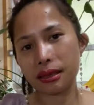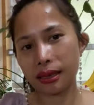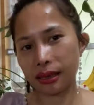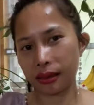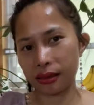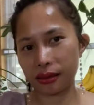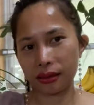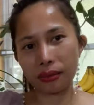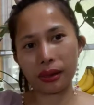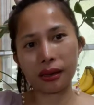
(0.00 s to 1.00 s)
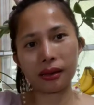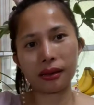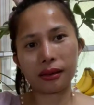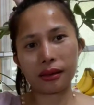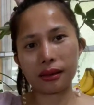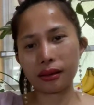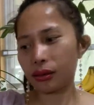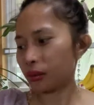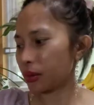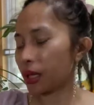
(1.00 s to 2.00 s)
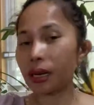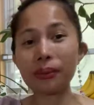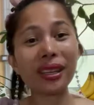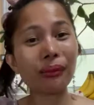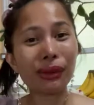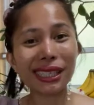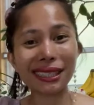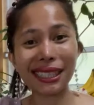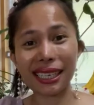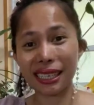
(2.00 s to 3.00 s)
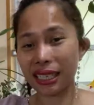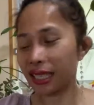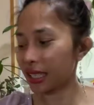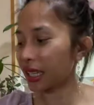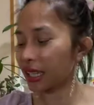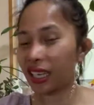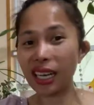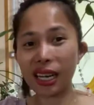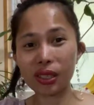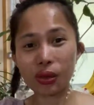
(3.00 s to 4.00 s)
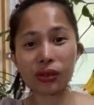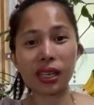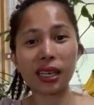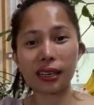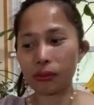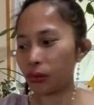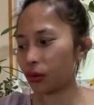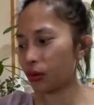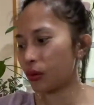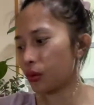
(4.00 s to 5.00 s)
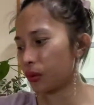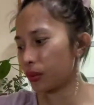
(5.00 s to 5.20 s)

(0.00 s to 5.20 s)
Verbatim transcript: na, 'di ba? Naramdaman niya nang kailangan ko na ng munggo.